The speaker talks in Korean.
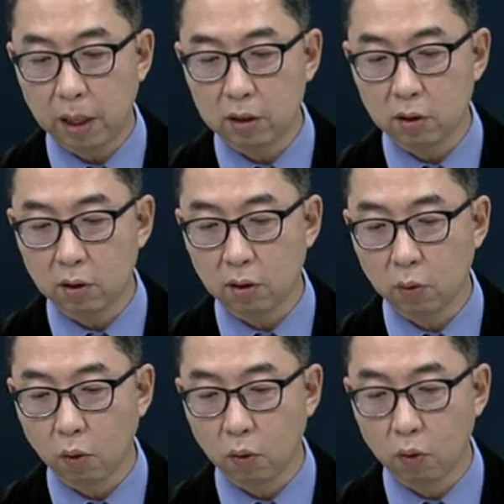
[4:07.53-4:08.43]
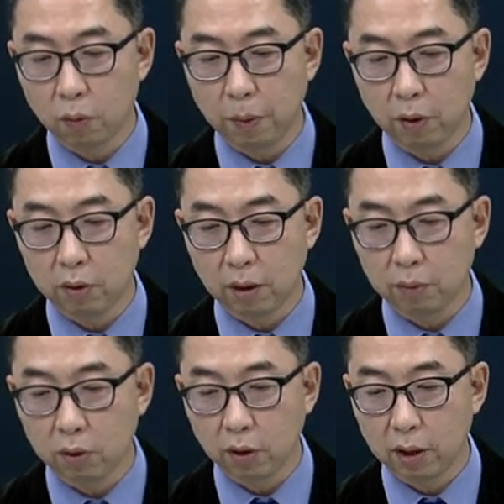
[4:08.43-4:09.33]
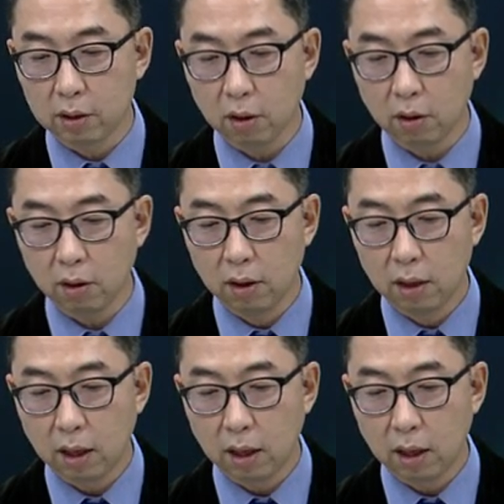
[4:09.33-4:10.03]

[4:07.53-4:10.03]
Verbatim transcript: 8,500원 때부터 해서